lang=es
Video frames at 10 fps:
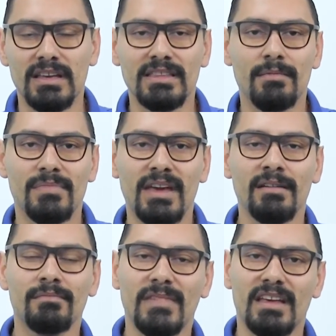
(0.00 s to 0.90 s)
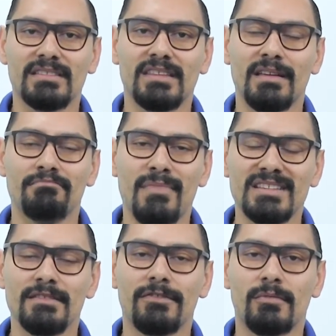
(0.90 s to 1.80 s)
y también este,
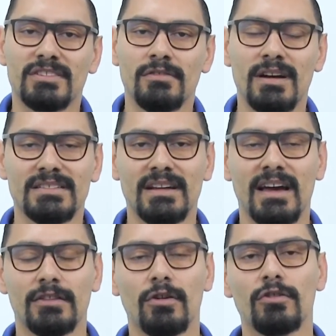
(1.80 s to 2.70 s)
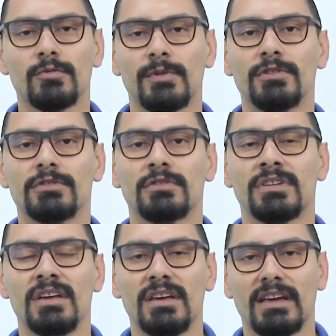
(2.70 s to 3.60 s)
más información acerca de todos los
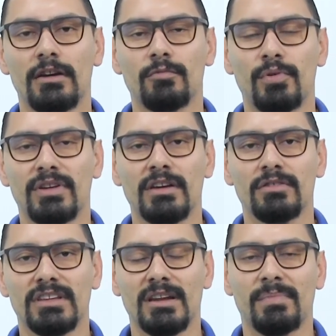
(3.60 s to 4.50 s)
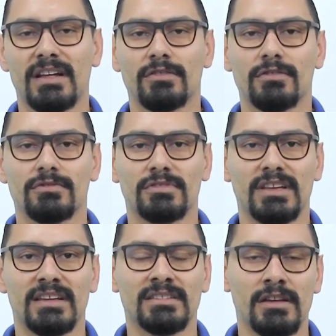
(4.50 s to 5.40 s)
productos que el Grupo Kigo tiene para todos
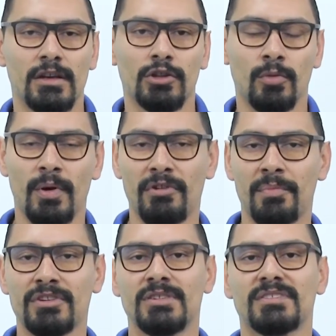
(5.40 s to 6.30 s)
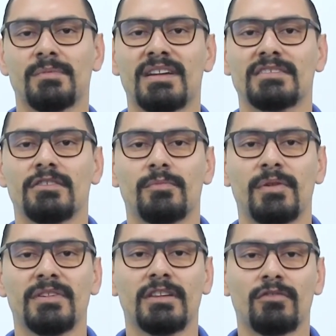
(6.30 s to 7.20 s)
ustedes. Nos vemos la próxima semana, si Dios lo
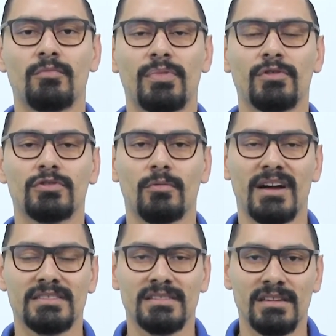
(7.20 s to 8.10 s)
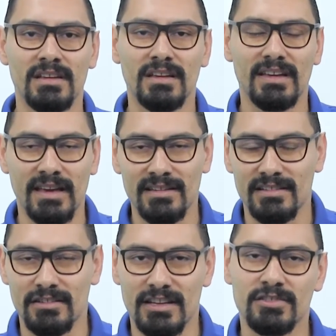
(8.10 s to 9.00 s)
permite, con un producto más
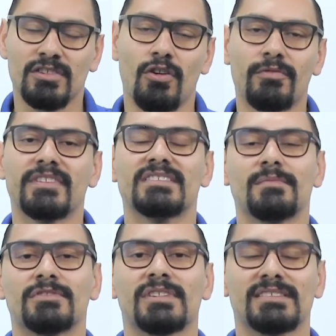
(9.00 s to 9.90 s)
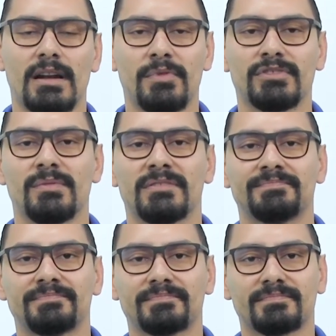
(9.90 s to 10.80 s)
que les ofrecemos. Hasta la próxima.